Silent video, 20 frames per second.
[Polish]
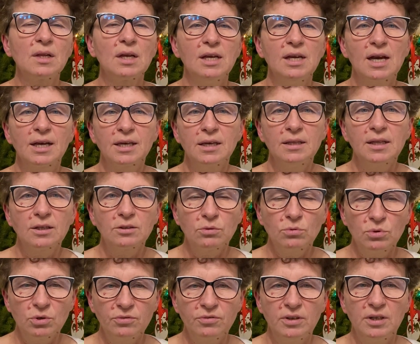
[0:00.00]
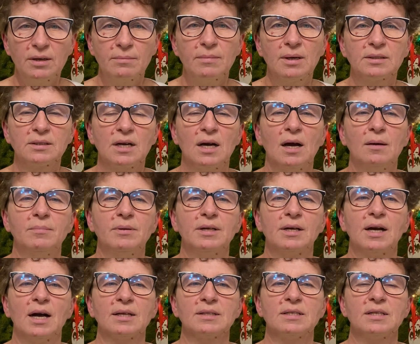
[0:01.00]
jaki na tą chwilę ma ta
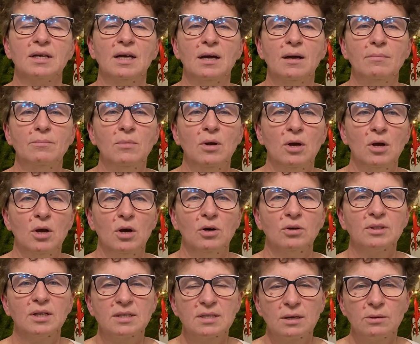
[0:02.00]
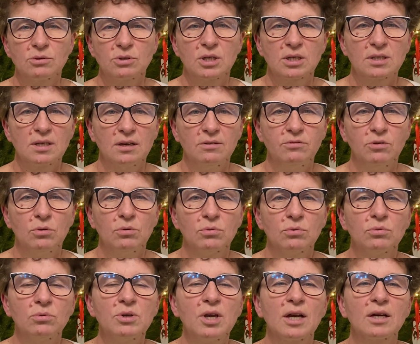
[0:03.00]
aplikacja. Ona cały czas
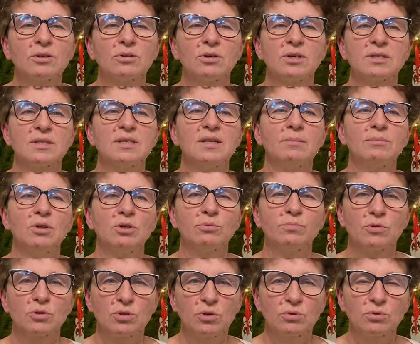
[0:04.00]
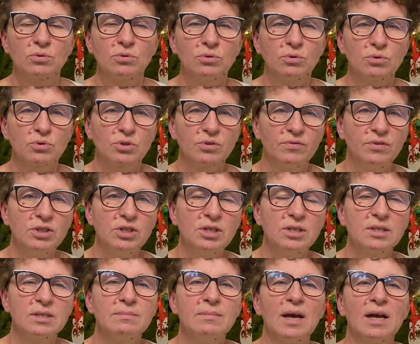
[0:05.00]
ewoluuje. Kto jest z nami od początku, to już
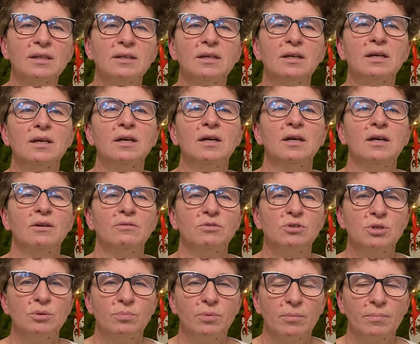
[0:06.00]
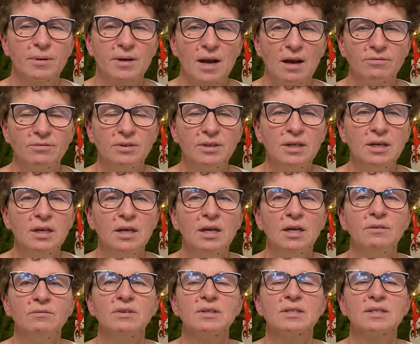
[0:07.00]
widzi zmiany, widzi poprawy,
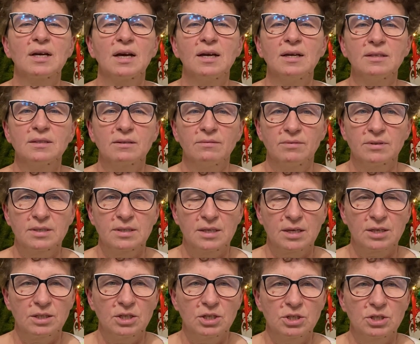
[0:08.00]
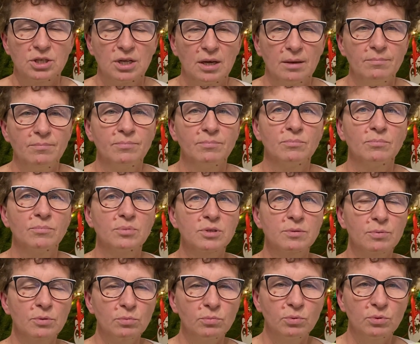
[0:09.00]
więc zachęcam Was serdecznie.
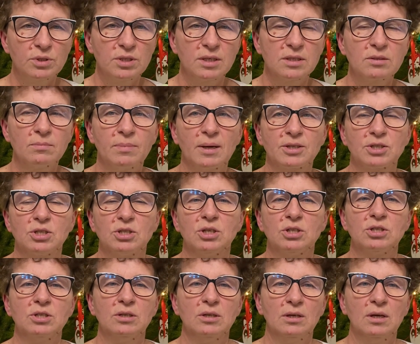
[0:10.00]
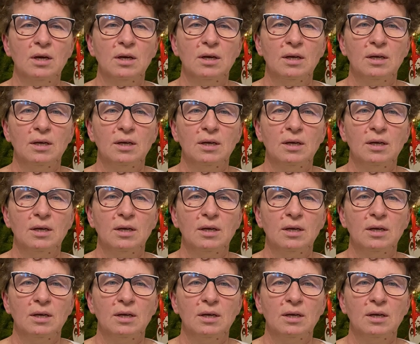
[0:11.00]
Spróbujcie, zobaczcie, czy